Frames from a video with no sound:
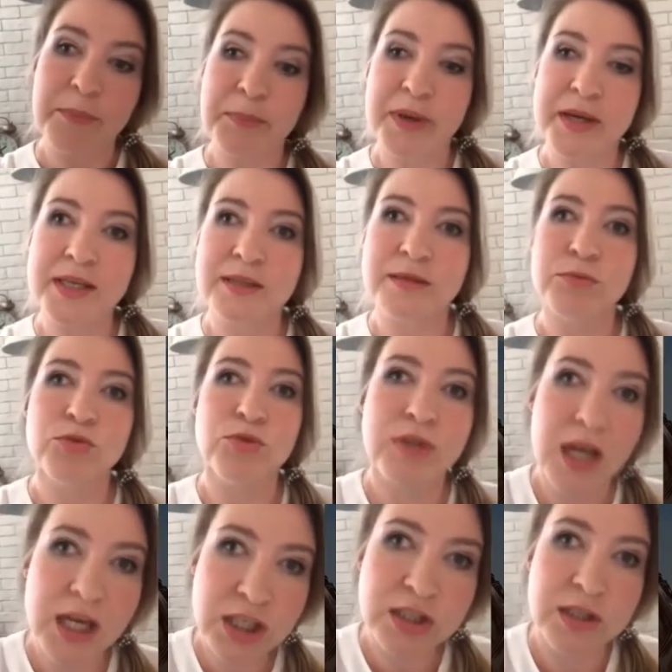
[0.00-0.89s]
Поэтому
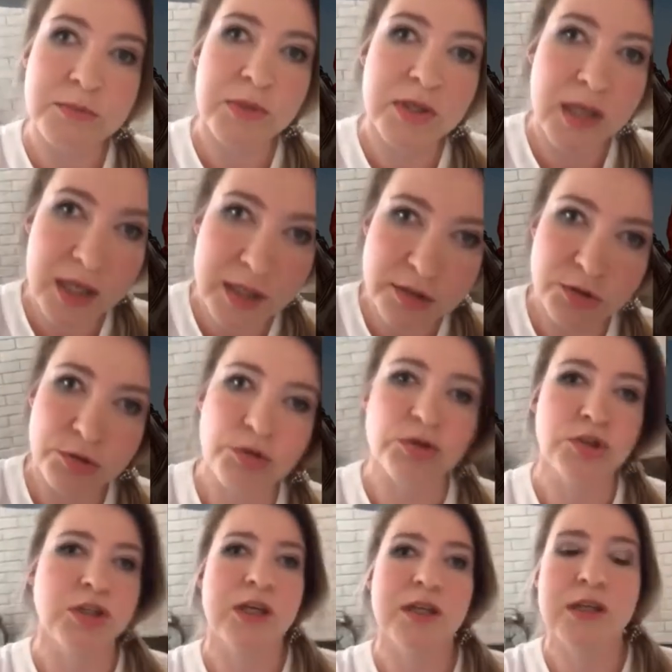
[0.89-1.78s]
наша
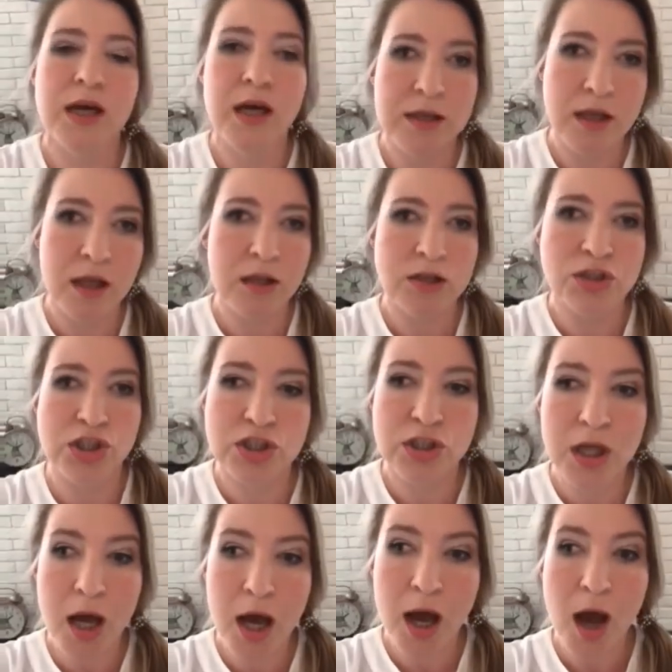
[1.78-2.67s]
молодежь, она
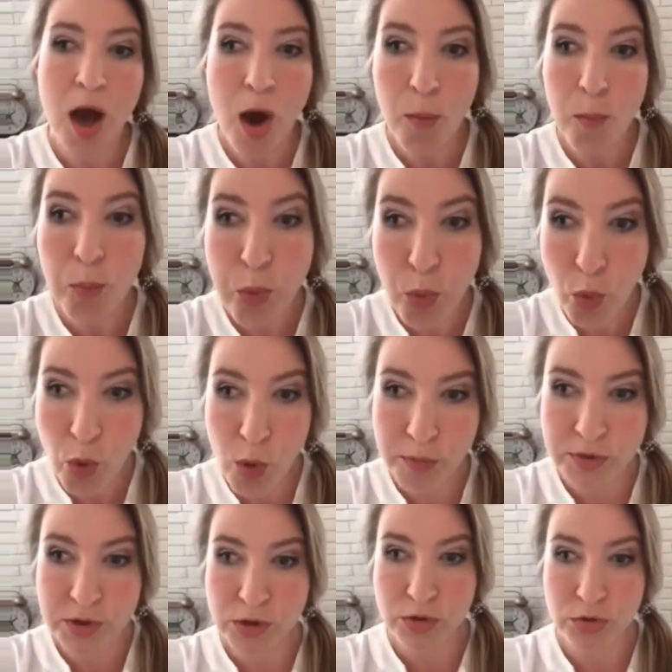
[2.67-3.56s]
должна
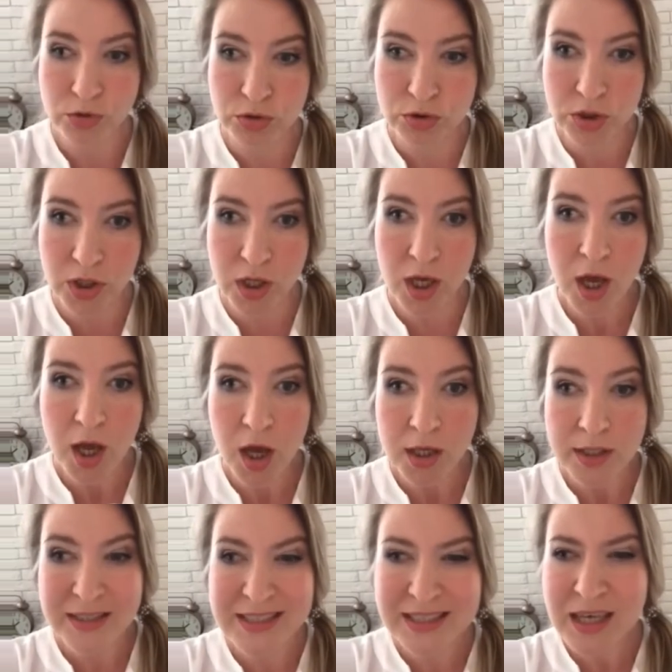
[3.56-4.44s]
помнить уже
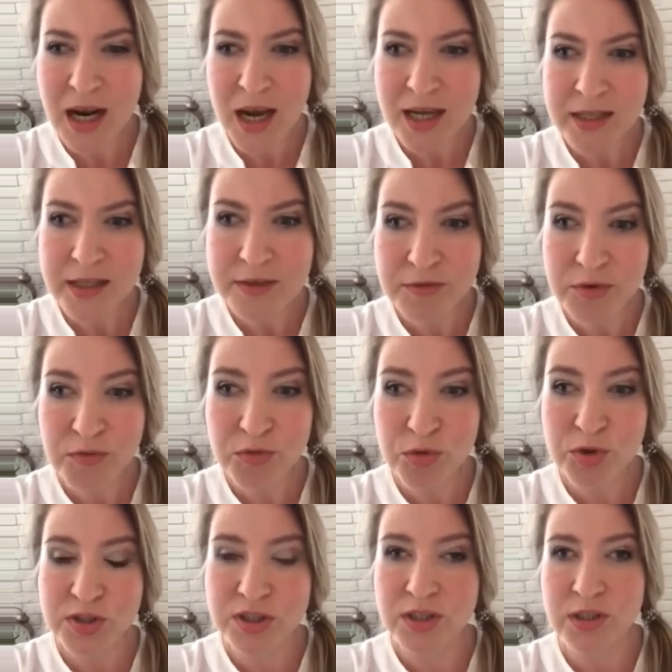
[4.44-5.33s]
с раннего
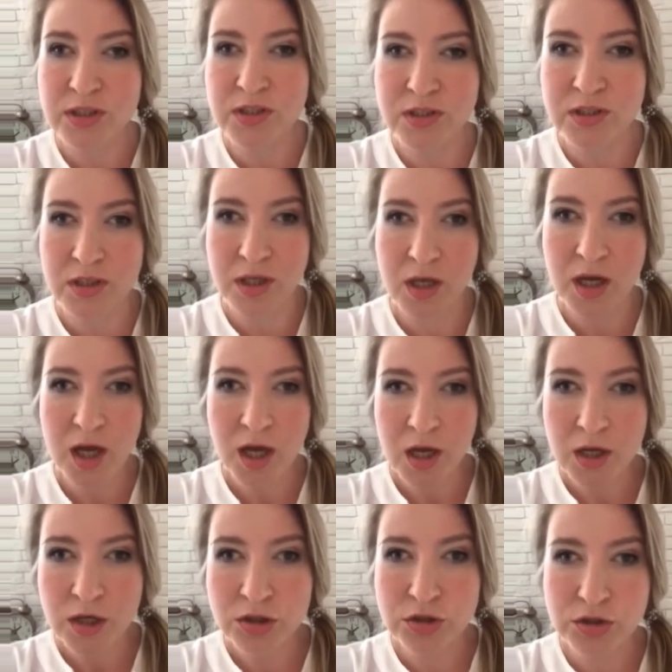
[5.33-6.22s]
возраста,
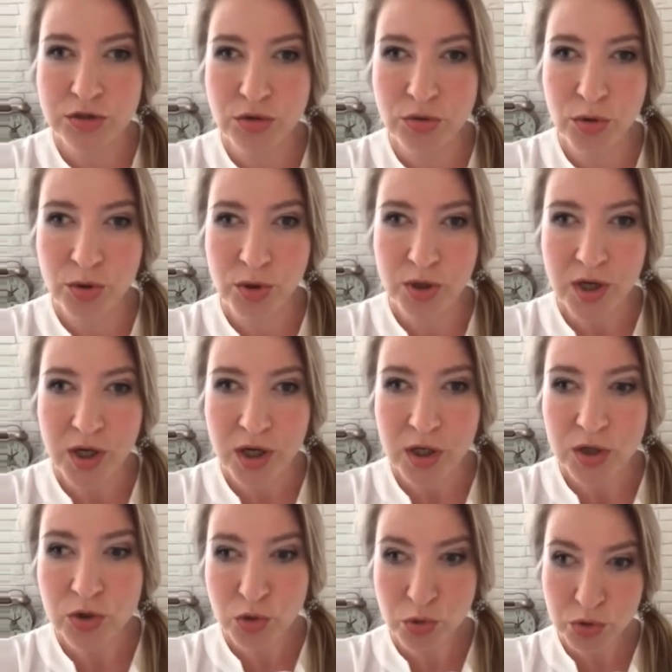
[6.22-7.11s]
что
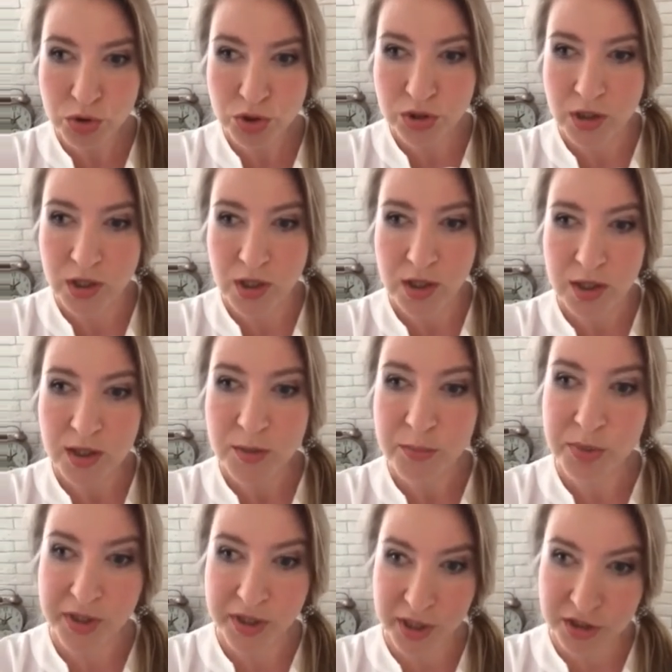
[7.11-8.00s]
нужно
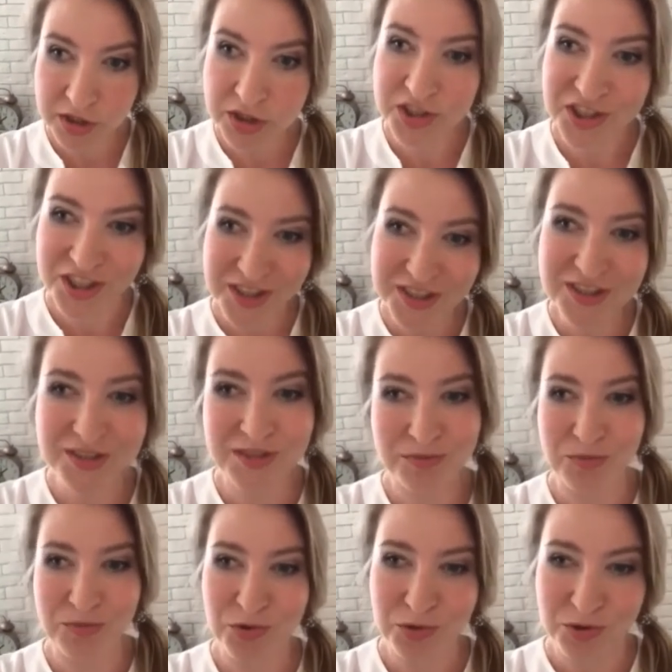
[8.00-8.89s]
беречь
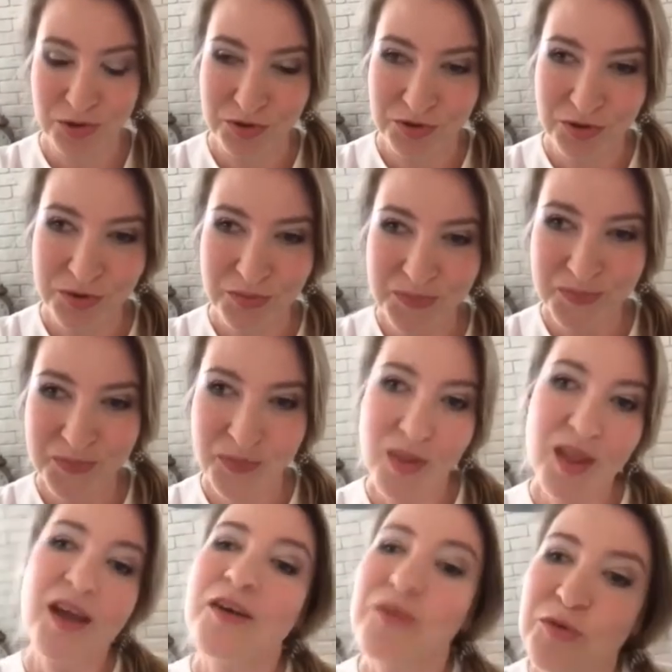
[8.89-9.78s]
честь с молоду.
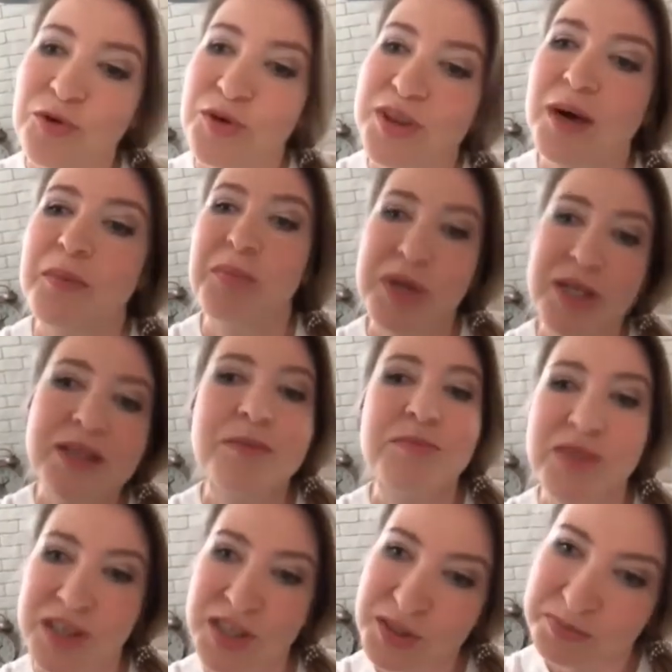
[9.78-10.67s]
Вот об
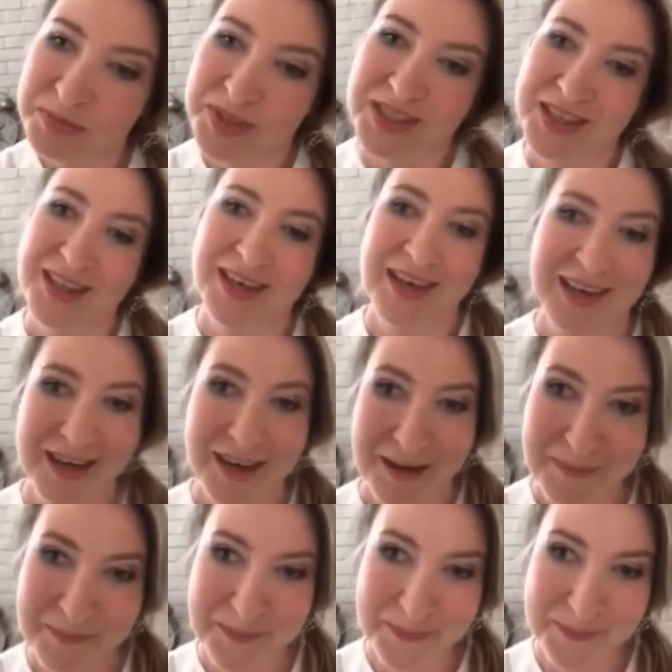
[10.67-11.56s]
этом наш
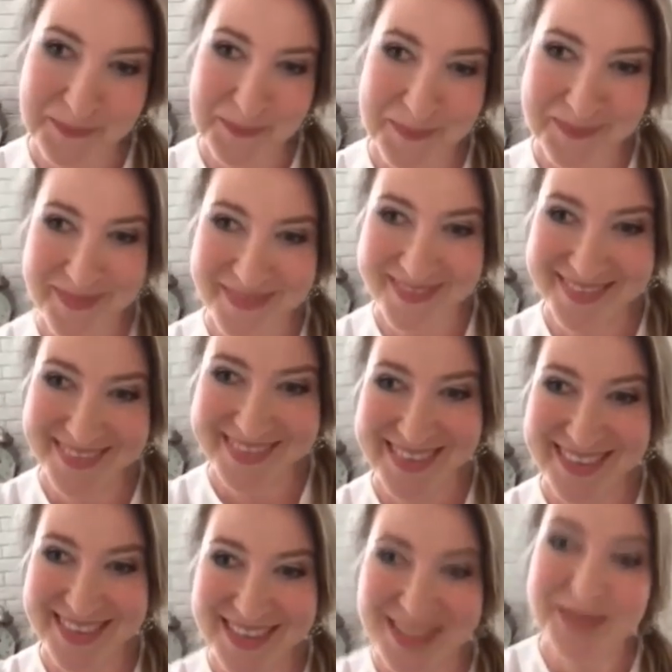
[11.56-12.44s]
спектакль.
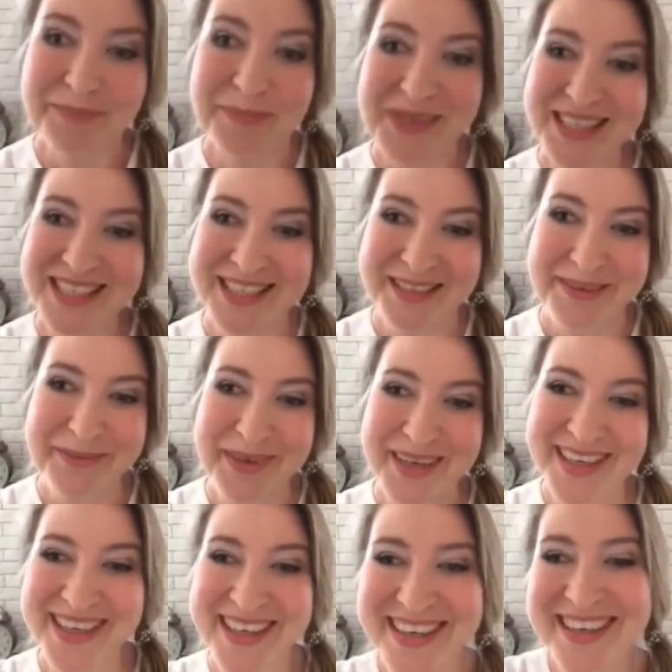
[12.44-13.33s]

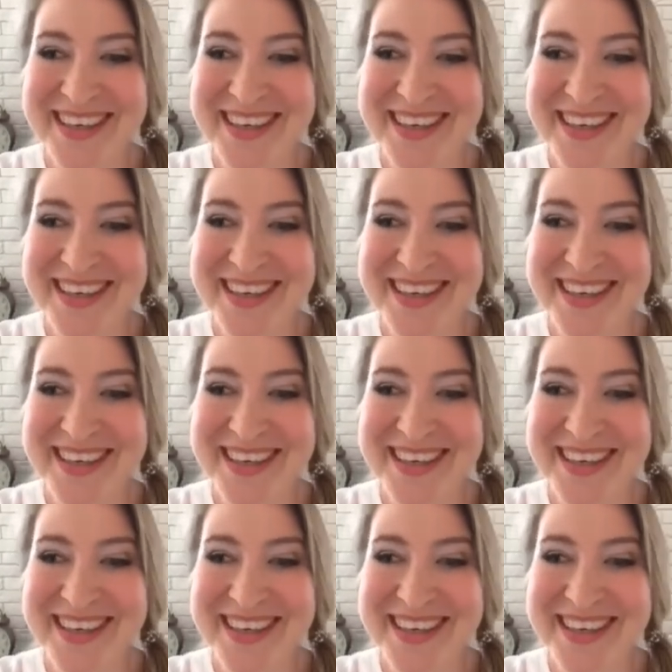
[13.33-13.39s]
Спасибо.